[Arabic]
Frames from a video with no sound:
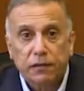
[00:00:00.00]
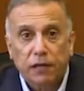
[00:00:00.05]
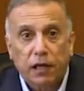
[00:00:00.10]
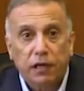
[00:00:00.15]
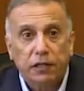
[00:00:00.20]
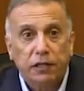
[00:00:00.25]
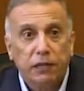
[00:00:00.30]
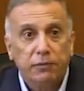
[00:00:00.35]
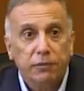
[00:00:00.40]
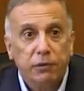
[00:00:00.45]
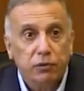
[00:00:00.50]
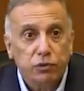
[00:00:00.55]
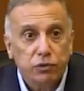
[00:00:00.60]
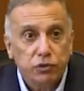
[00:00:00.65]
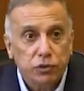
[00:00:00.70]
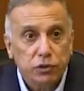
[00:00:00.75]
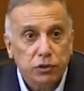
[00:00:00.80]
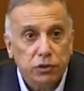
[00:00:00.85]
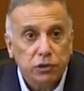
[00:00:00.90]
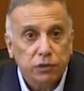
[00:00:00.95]
أنا دائما
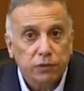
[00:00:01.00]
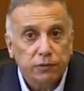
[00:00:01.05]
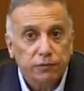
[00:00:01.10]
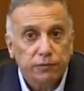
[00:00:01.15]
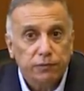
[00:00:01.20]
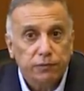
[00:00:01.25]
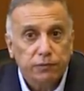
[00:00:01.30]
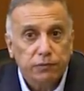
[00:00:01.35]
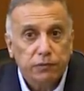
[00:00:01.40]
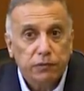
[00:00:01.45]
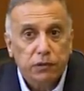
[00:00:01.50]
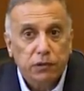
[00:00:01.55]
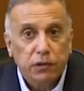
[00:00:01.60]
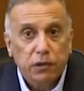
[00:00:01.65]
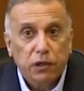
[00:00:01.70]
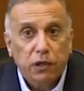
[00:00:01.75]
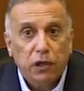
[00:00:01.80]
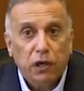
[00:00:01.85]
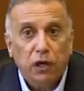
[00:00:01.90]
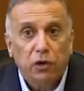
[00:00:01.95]
أوجه
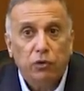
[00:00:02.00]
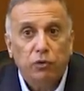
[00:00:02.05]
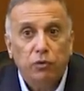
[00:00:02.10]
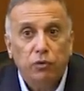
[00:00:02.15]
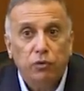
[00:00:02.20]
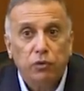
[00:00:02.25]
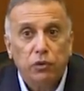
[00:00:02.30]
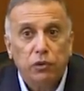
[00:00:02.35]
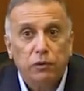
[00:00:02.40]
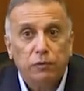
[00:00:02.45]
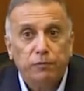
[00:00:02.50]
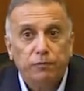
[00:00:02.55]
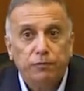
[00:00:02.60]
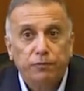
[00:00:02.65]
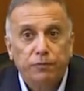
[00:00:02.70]
أقول